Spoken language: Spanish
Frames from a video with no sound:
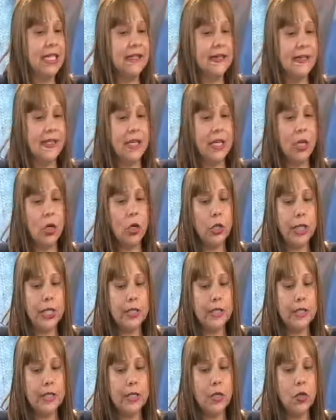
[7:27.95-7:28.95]
Sí,
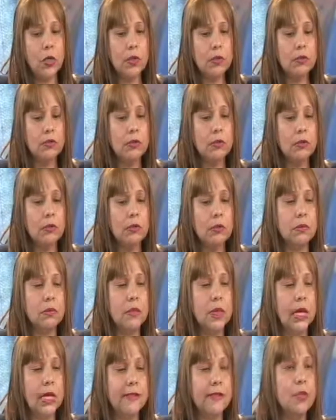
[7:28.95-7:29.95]
ahorita
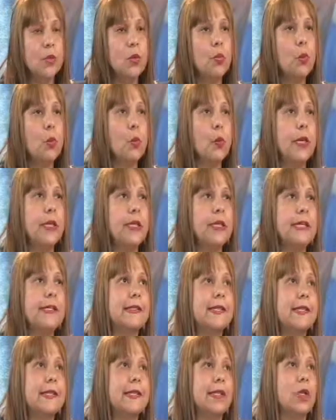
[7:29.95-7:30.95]
con, ha sido muy bueno en el
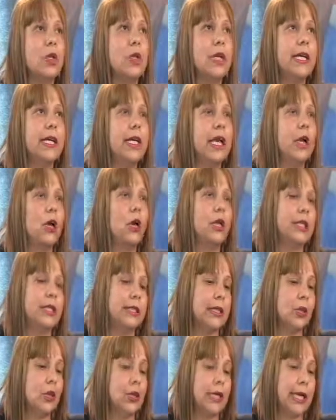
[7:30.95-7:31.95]
sentido de que
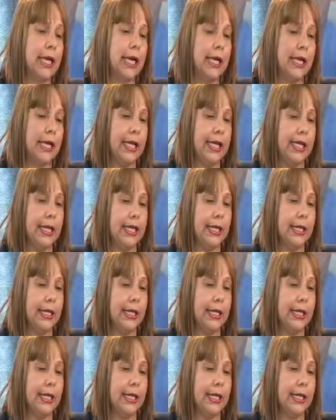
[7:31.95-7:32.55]
ahorita con la,